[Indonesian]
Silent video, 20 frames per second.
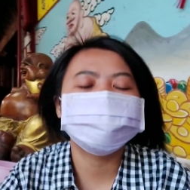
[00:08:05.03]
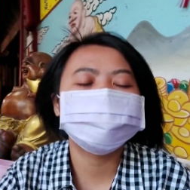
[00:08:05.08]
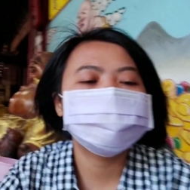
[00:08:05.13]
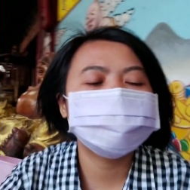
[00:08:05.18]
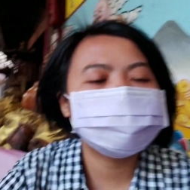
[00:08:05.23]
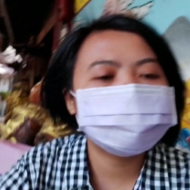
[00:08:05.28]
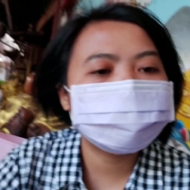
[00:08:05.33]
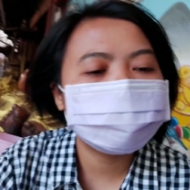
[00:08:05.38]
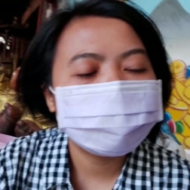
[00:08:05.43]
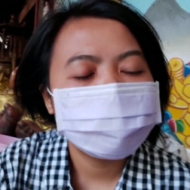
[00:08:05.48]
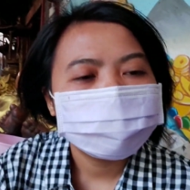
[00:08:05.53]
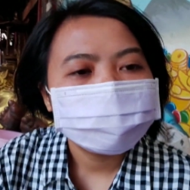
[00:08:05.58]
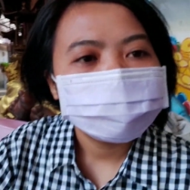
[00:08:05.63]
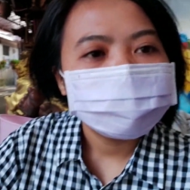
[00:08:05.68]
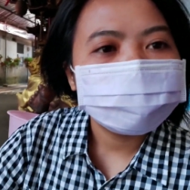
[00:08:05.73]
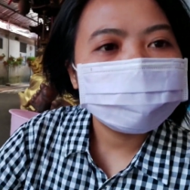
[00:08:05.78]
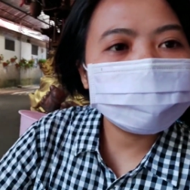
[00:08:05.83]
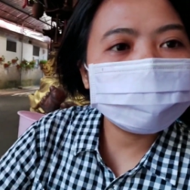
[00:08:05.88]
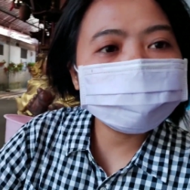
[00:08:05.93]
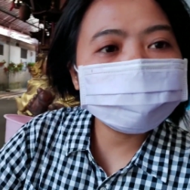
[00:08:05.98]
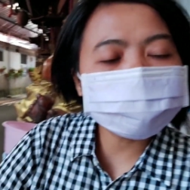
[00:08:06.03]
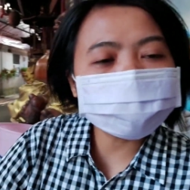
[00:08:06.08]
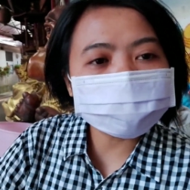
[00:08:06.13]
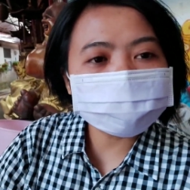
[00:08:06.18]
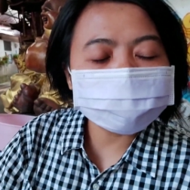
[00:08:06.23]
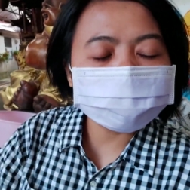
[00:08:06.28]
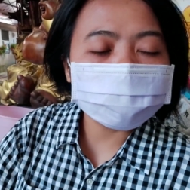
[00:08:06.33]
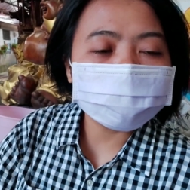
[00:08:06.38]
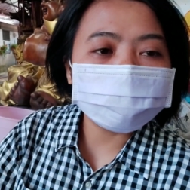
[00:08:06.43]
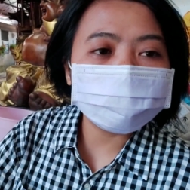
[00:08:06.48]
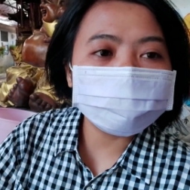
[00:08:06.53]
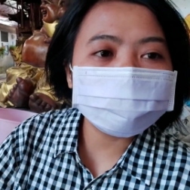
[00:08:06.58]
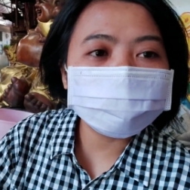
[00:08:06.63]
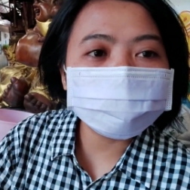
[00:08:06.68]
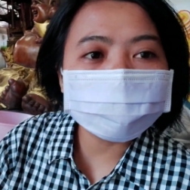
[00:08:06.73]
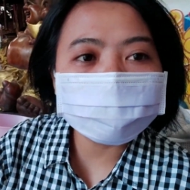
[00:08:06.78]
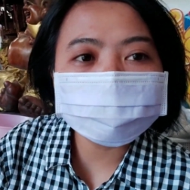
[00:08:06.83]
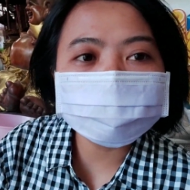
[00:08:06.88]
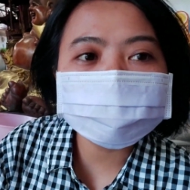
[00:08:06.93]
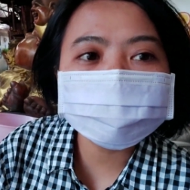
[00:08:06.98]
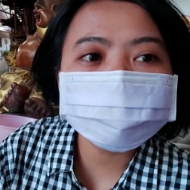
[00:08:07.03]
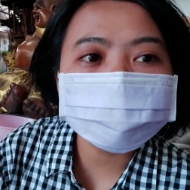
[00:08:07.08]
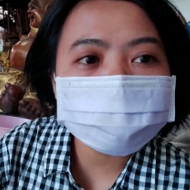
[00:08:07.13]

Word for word: teri ini jadi aku itu habis